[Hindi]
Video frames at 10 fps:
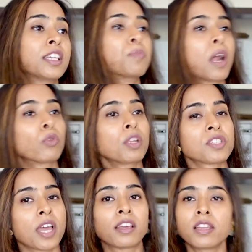इस ब्राउनी में
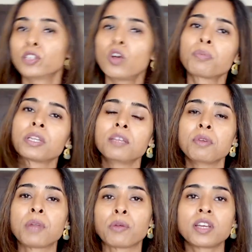जैगरी है तो आप कितनी भी
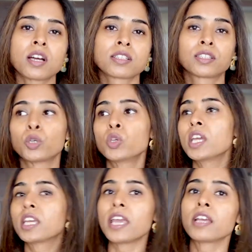ब्राउनी खा सकते हो ये
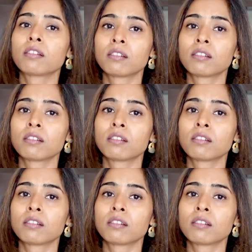केक